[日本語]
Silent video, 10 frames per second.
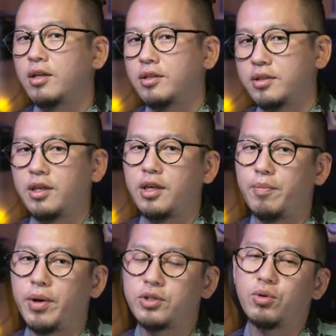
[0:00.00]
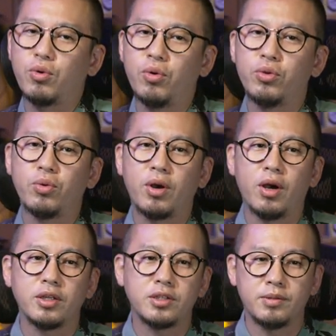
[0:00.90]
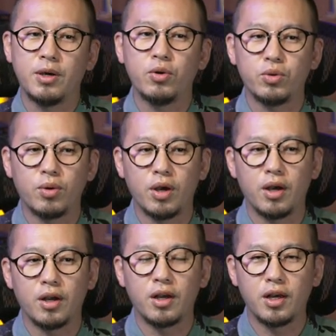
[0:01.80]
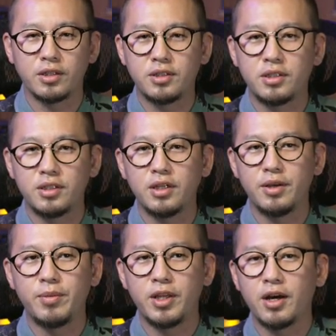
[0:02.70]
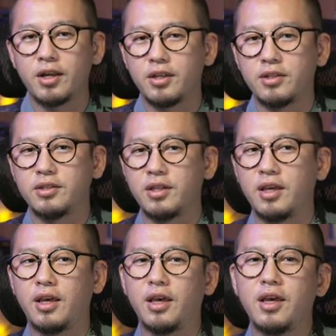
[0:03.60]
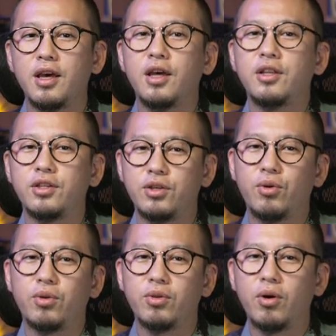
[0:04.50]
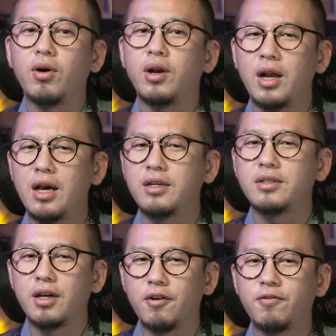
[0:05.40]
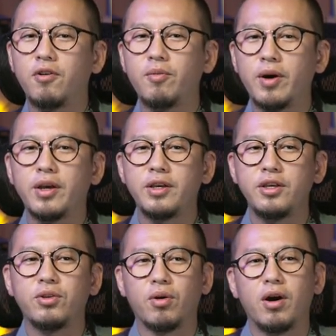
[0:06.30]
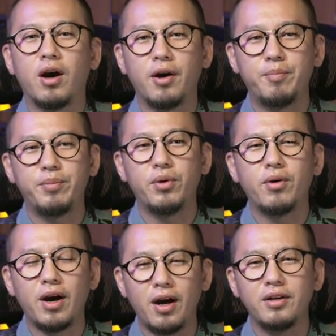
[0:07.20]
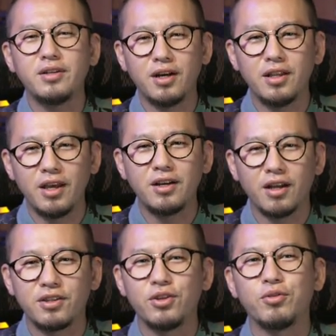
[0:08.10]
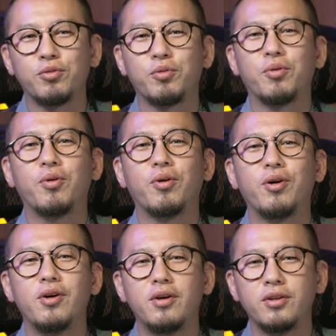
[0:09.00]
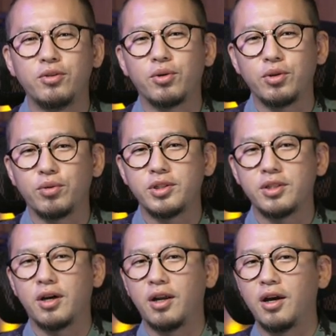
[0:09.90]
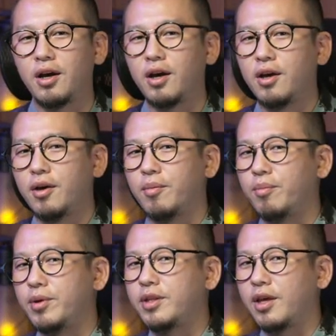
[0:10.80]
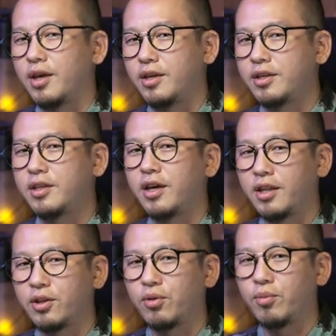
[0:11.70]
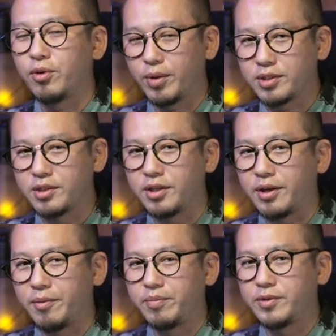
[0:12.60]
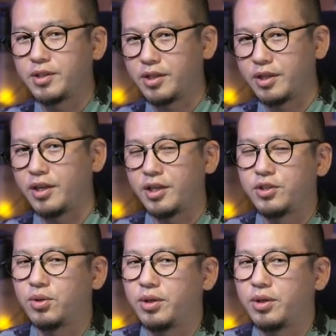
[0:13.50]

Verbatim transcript: 是非パソコンとかスマホとかがっつり見ながらですね日本のラングラー 4xE の発表あるかないかっていうのをドキドキしながら見ていきたいなと思います。是非一緒